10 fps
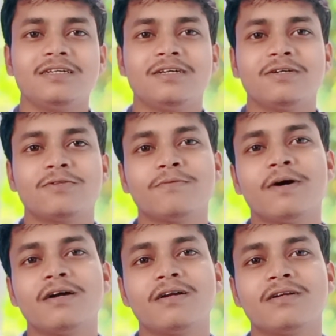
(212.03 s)
তোমার
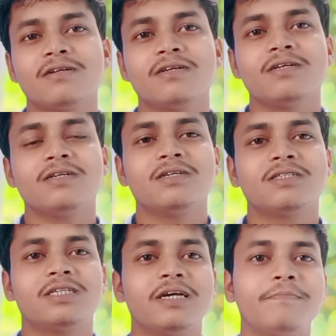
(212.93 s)
সেই
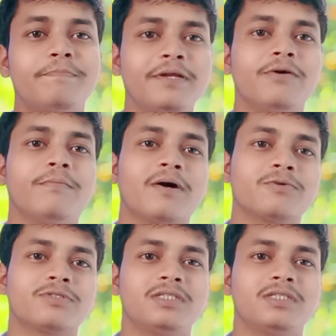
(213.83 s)
প্রিয় মানুষটি